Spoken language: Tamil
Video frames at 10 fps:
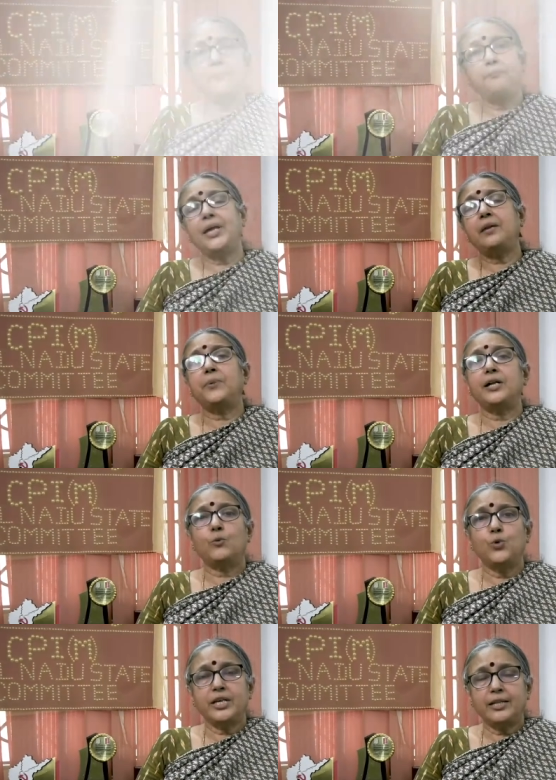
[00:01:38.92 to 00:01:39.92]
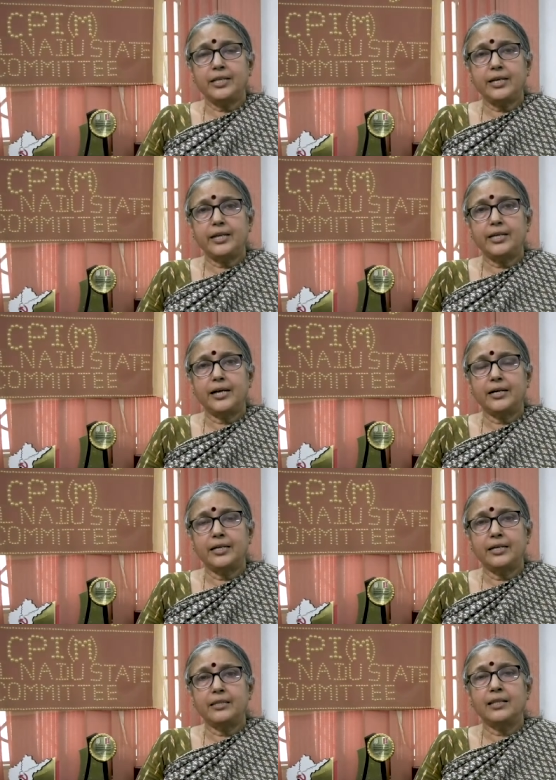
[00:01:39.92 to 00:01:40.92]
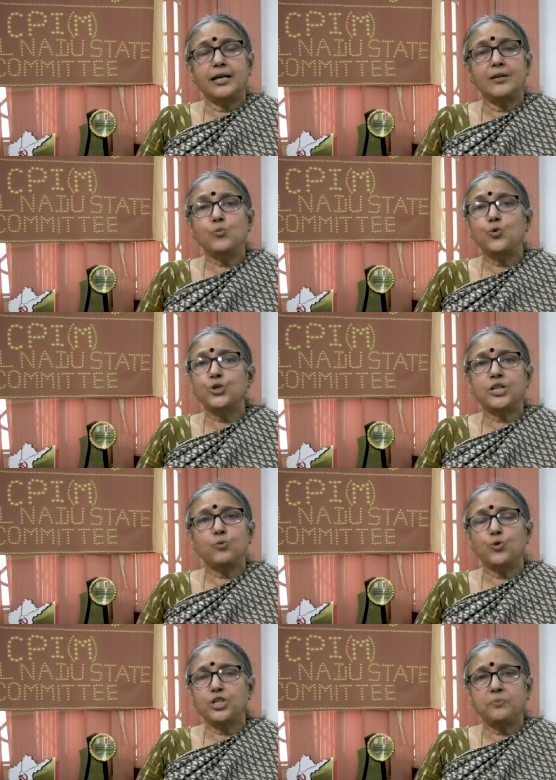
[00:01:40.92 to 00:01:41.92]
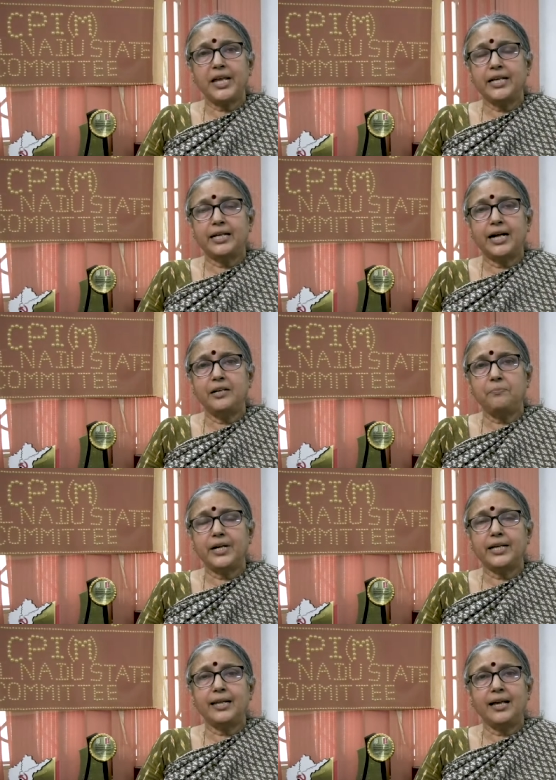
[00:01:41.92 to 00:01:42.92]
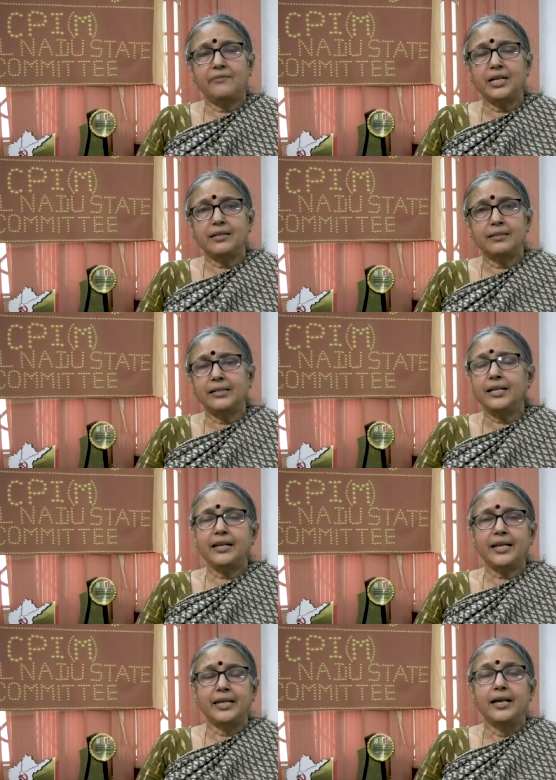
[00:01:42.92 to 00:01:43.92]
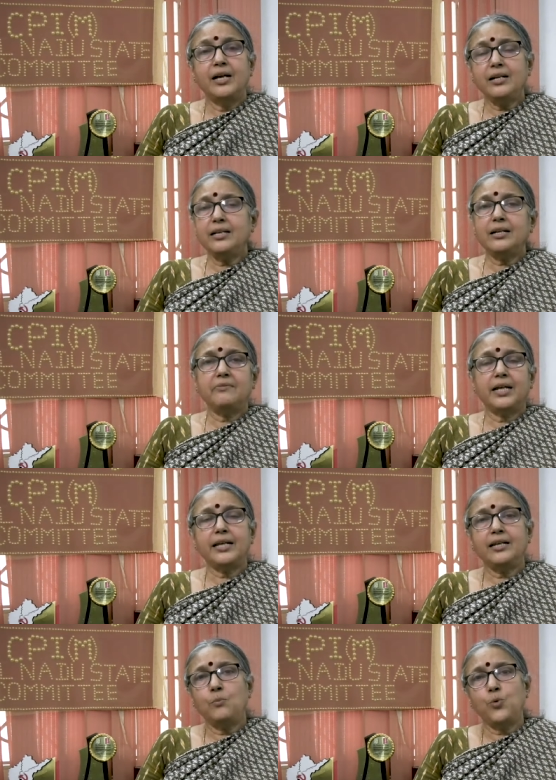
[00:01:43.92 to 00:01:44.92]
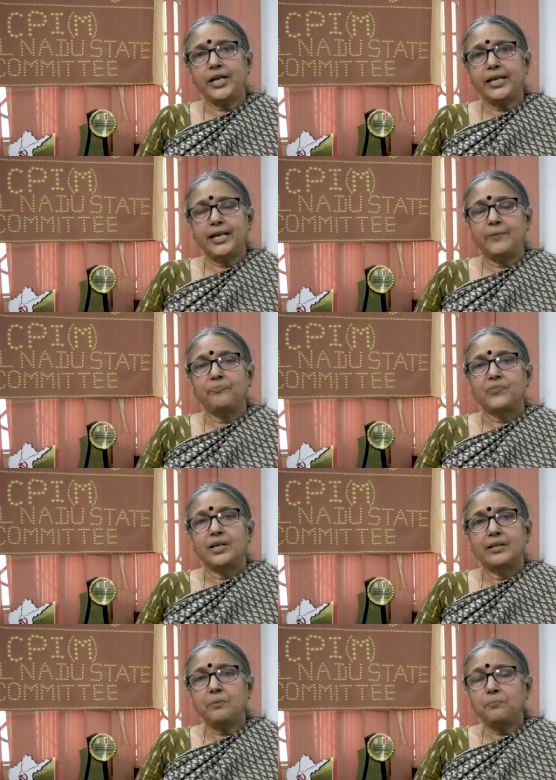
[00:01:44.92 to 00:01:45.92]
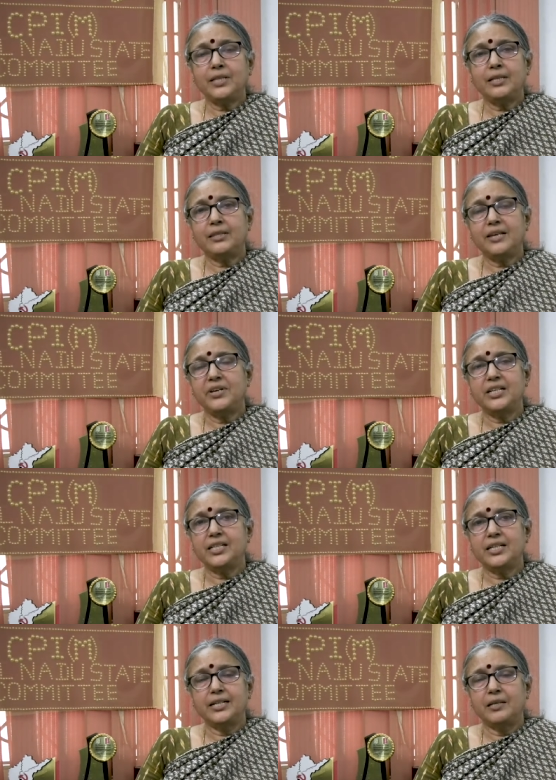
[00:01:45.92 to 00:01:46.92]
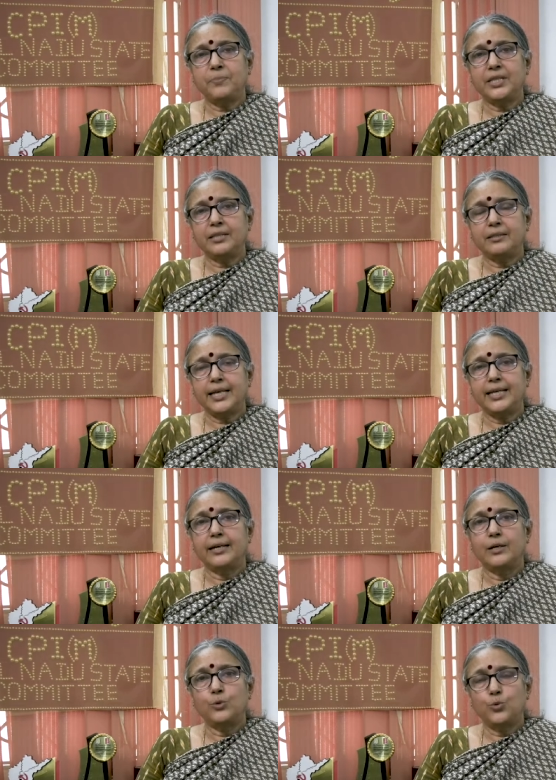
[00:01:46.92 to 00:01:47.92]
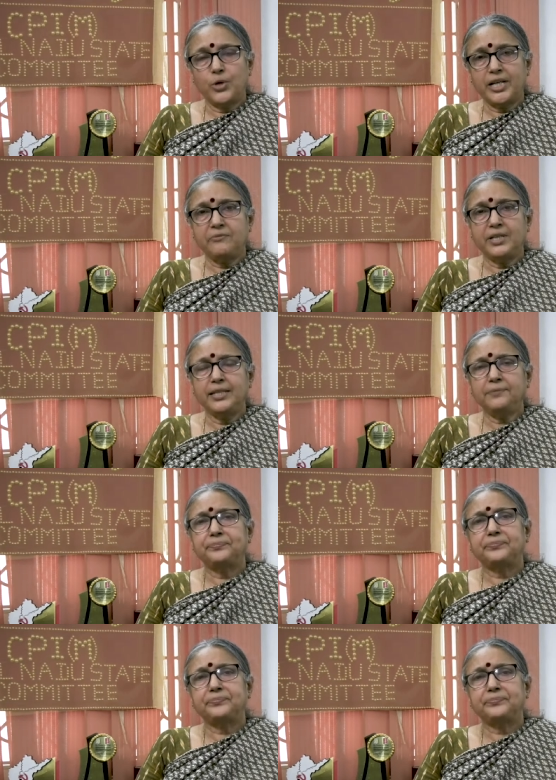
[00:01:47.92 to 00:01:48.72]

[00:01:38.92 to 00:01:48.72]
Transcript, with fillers: எப்பேற்பட்ட உயரதிகாரியாக இருந்தாலும் குற்றம் குற்றமேங்கிற அடிப்படையில அவருக்கு தண்டனை வருகிற வரை நம்முடைய நிர்பந்தத்தை வெகுஜன நிர்பந்தத்தை தொடர்வது